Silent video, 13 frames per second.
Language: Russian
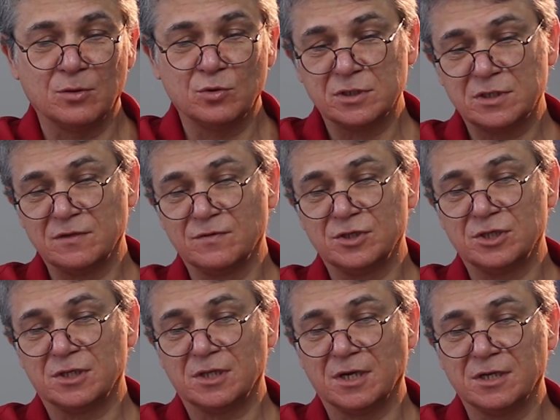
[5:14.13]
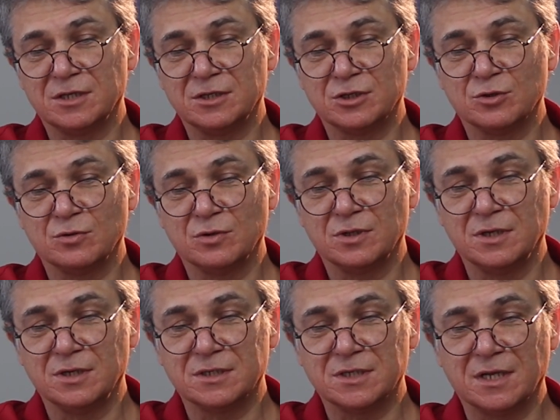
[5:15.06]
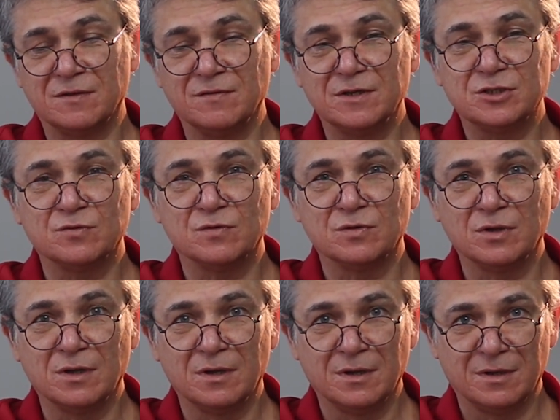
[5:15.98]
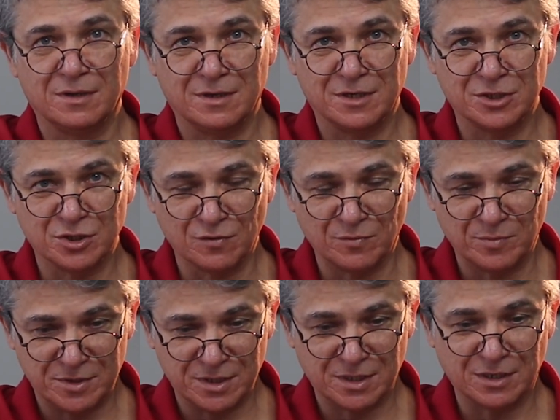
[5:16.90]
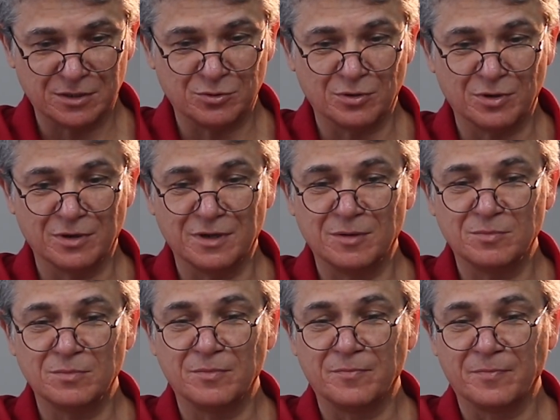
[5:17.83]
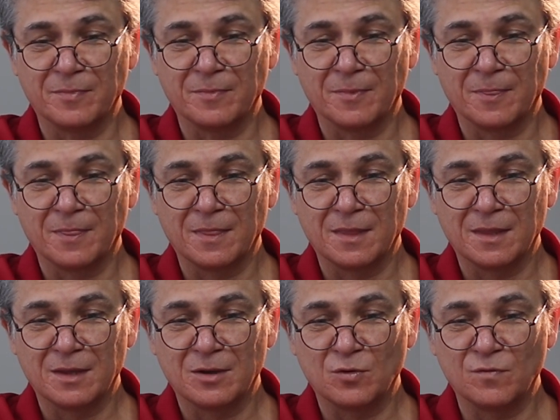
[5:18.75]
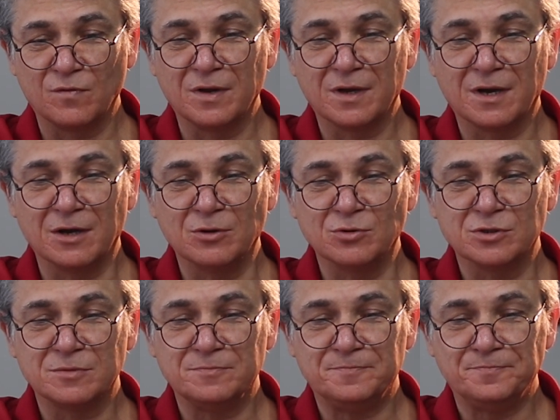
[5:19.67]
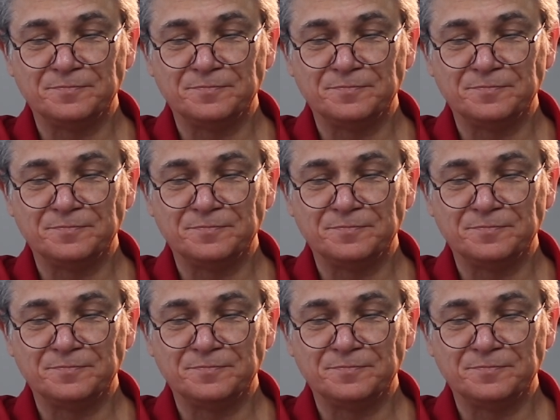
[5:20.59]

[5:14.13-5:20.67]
Но если вы считаете, что это не соответствует живописи, которую я увлекаюсь,